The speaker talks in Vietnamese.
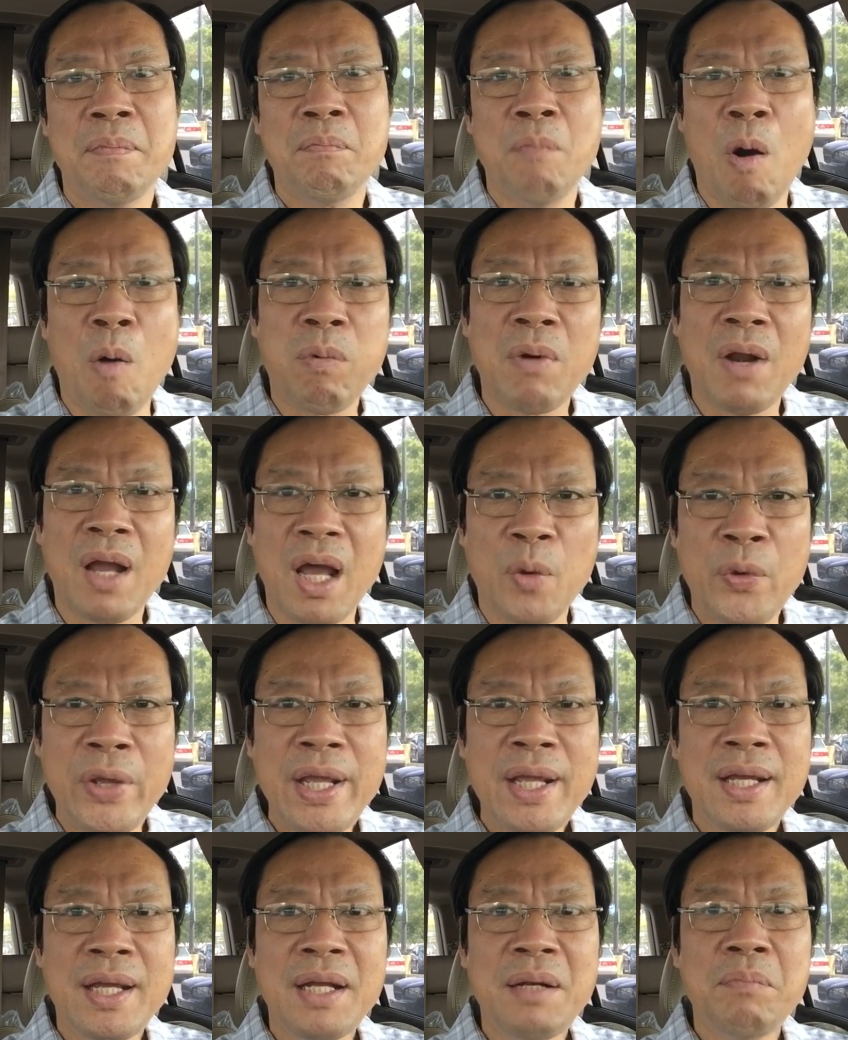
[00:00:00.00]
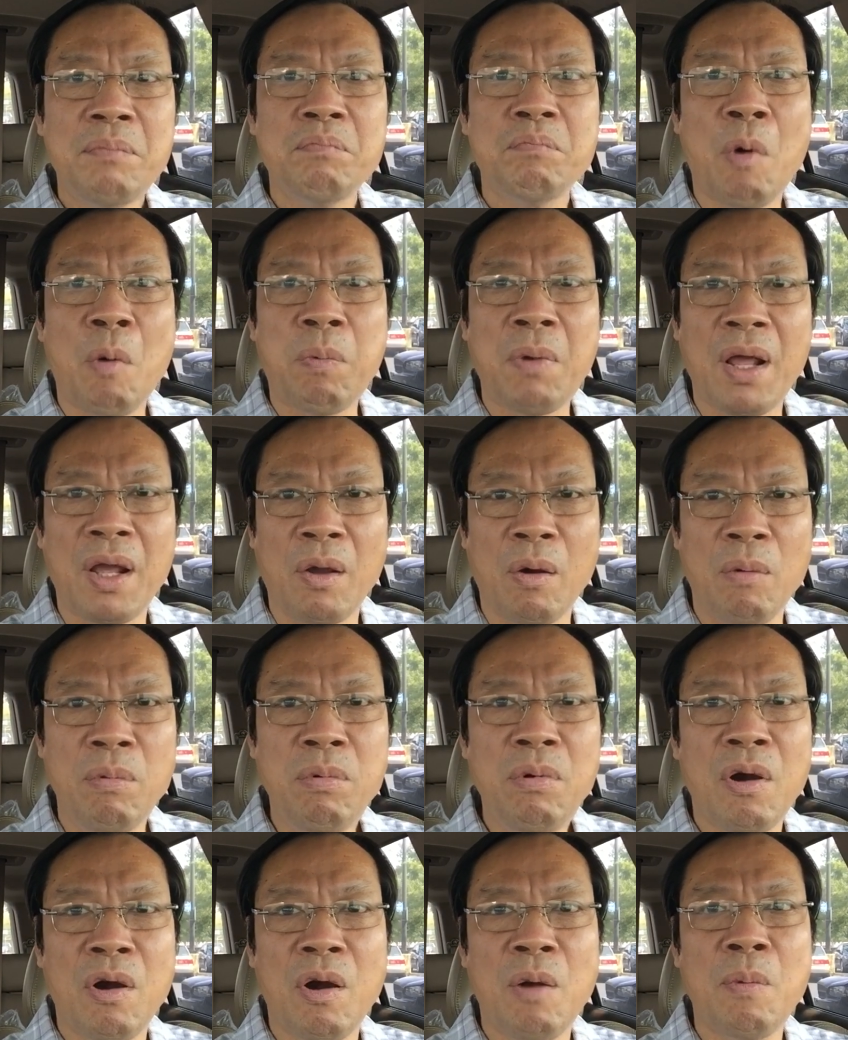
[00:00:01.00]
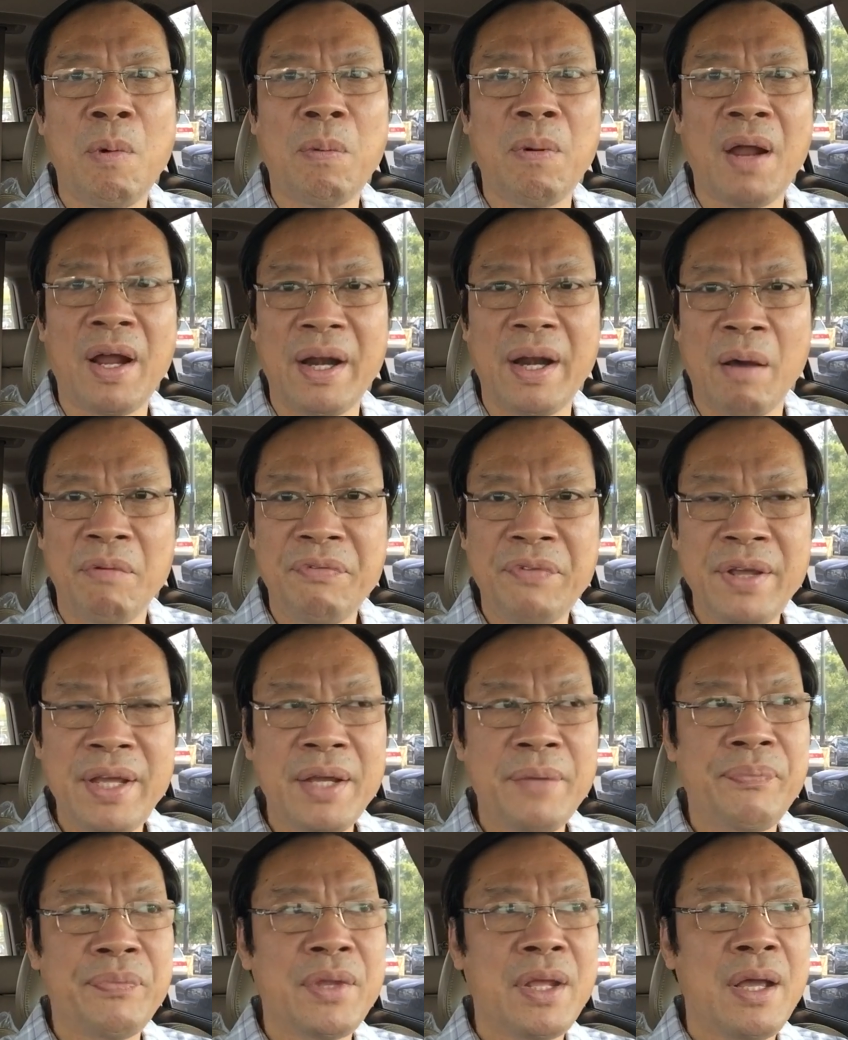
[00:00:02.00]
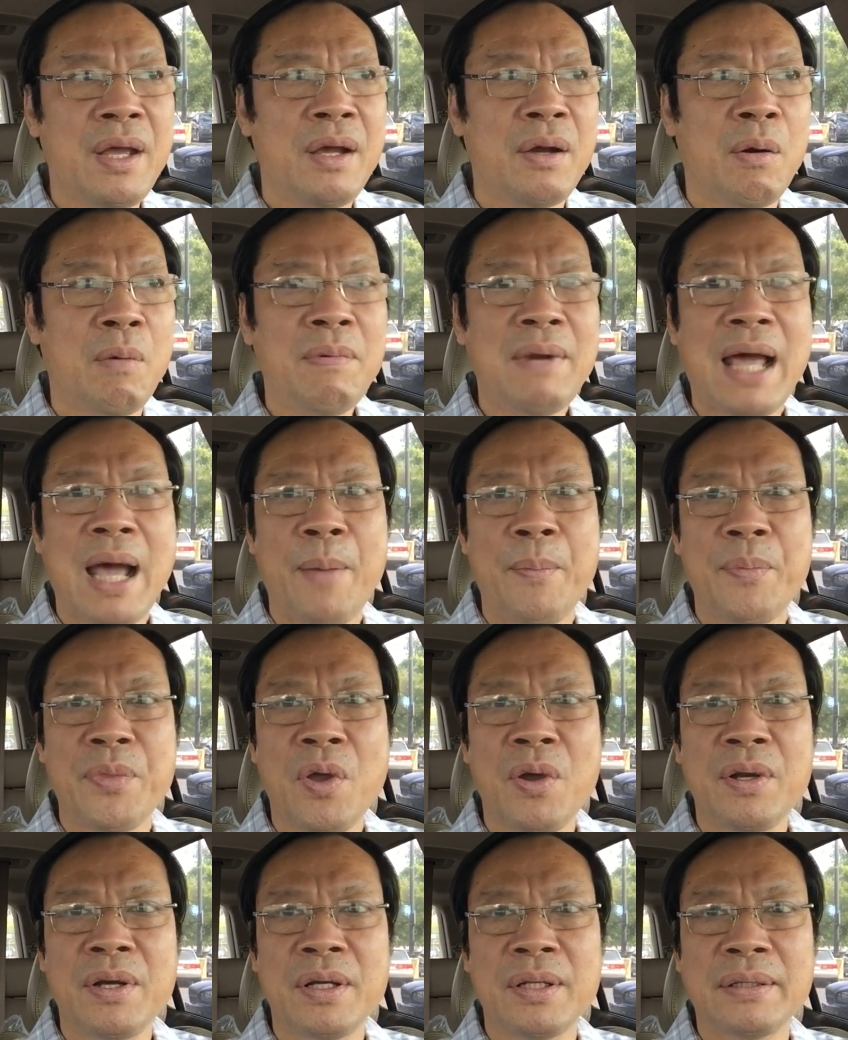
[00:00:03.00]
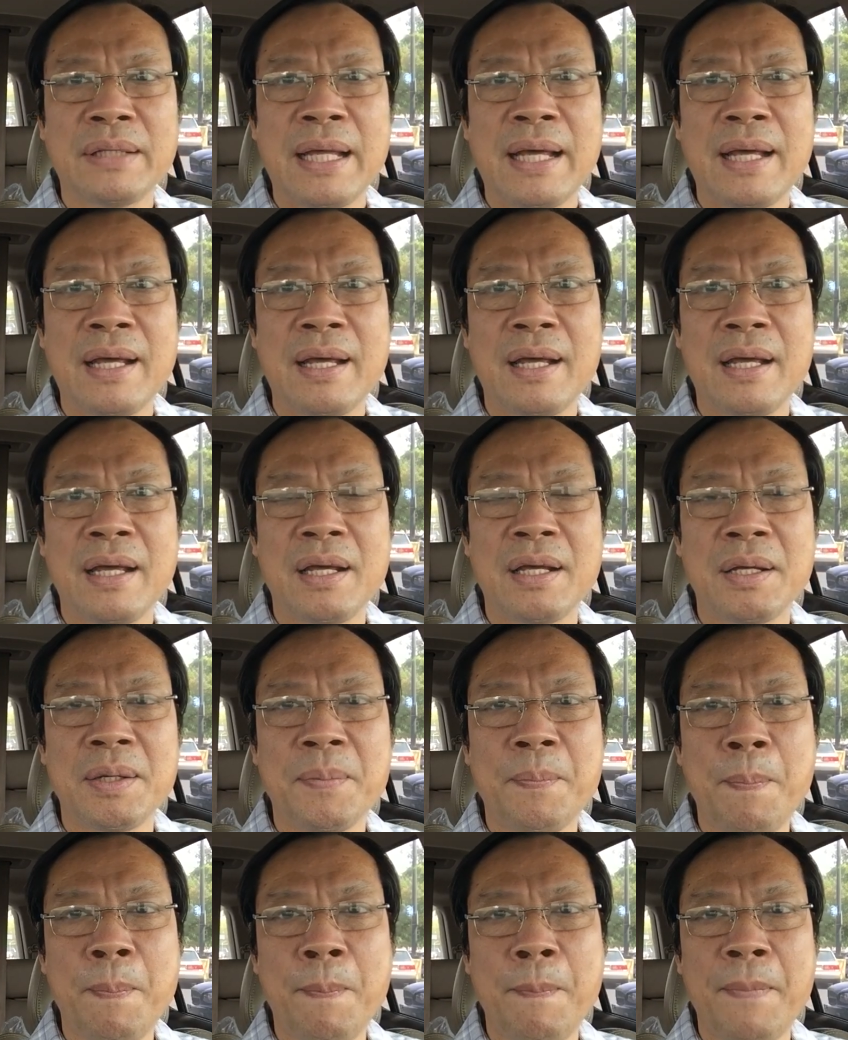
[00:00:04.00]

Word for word: một lời khuyến khích một lời ủng hộ một lời động viên cũng làm cho người ta